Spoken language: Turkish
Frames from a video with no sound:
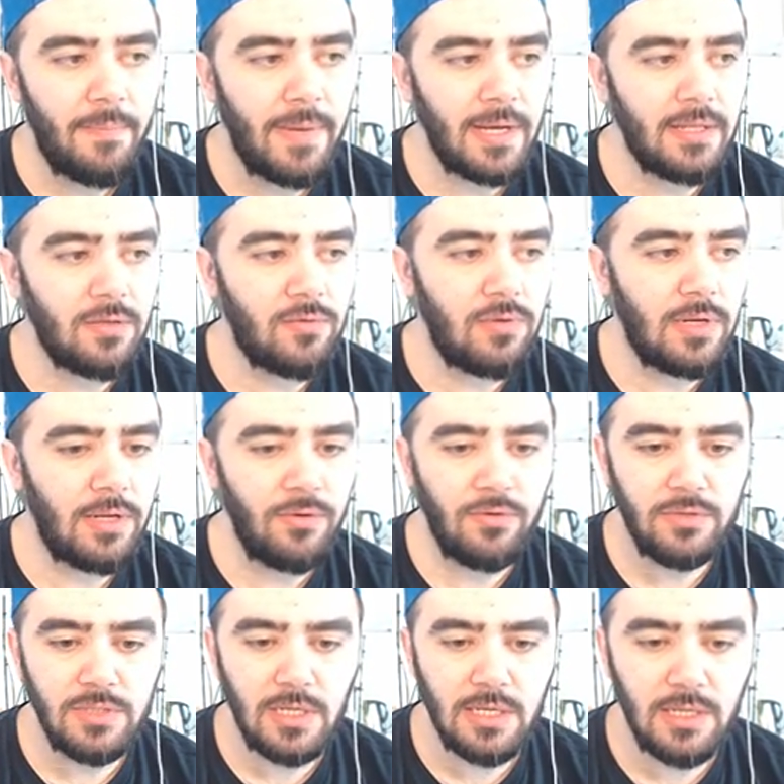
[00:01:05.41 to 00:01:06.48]
Paketi
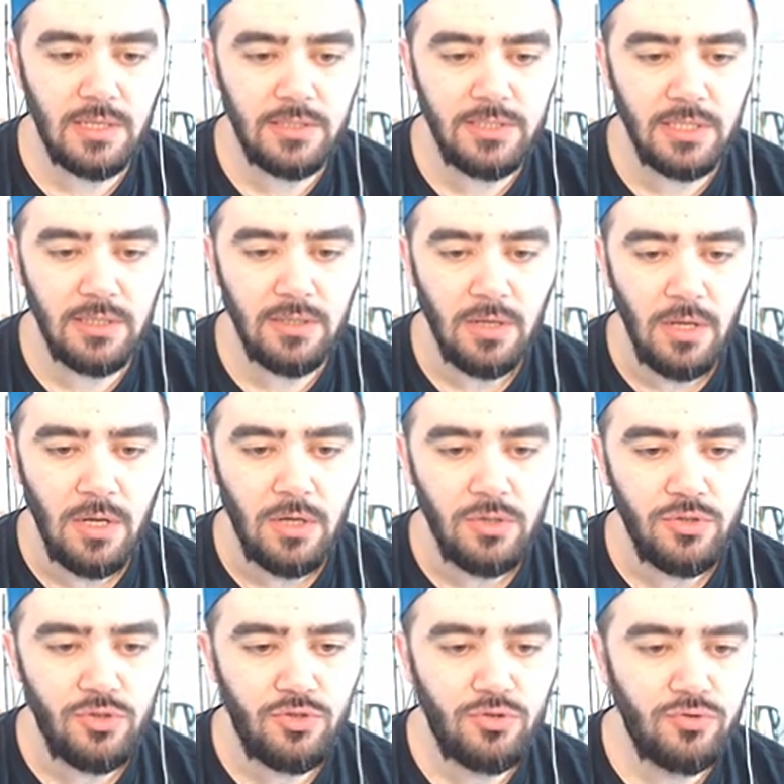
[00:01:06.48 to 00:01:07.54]
kullanıyoruz arkadaşlar.
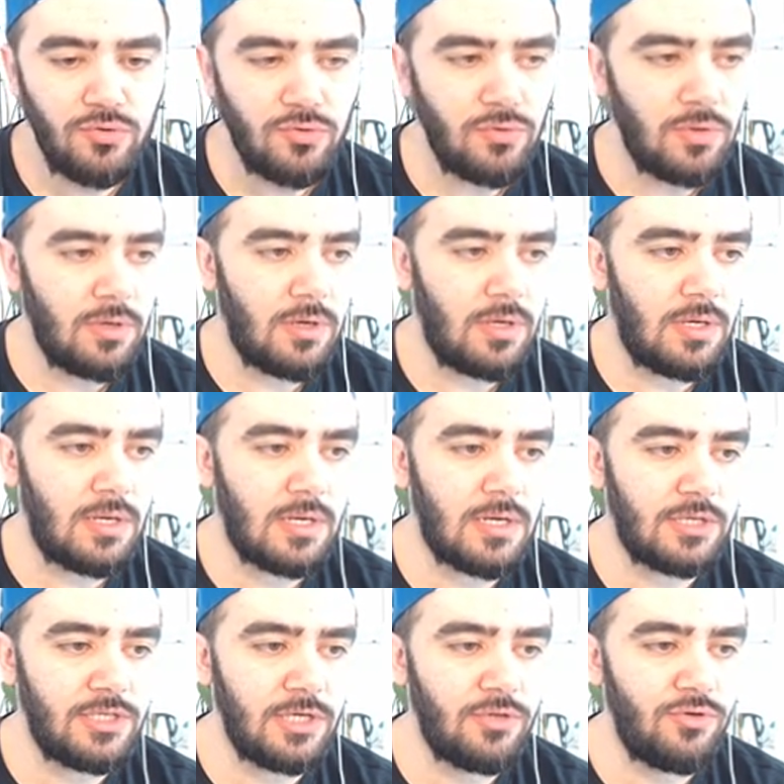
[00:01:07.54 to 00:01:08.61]
Şu e,
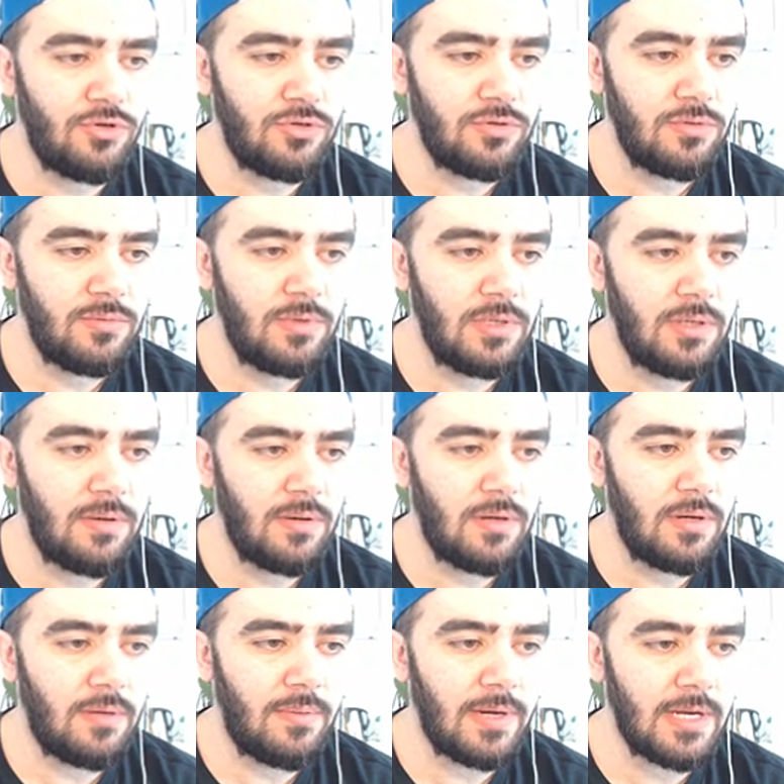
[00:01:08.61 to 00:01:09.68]
kaça gidiyor? Bir
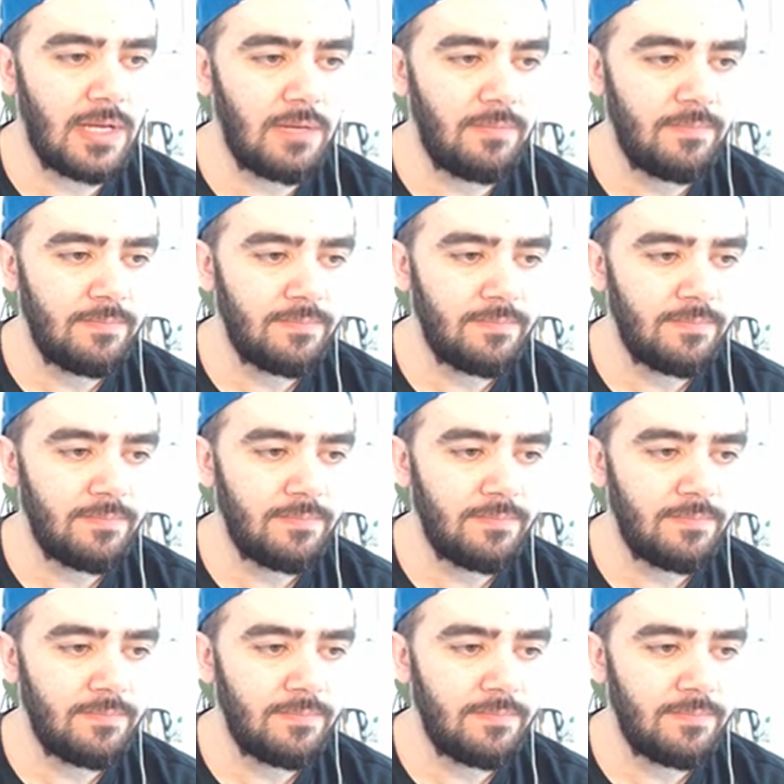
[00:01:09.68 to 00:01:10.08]
e, bakalım.